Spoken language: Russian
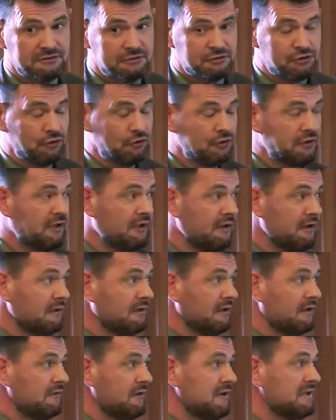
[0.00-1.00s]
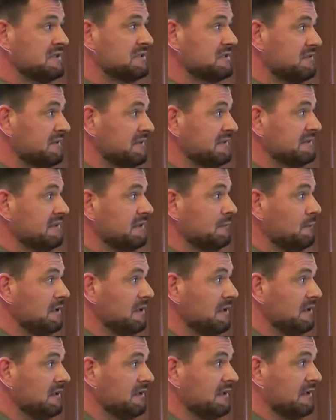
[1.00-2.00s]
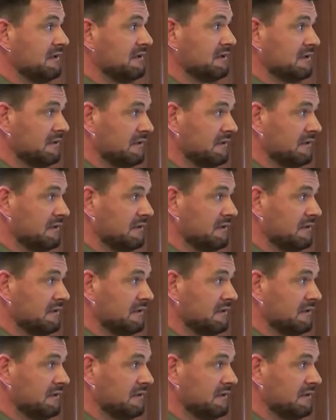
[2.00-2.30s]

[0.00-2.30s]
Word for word: четкое навязчивое стремление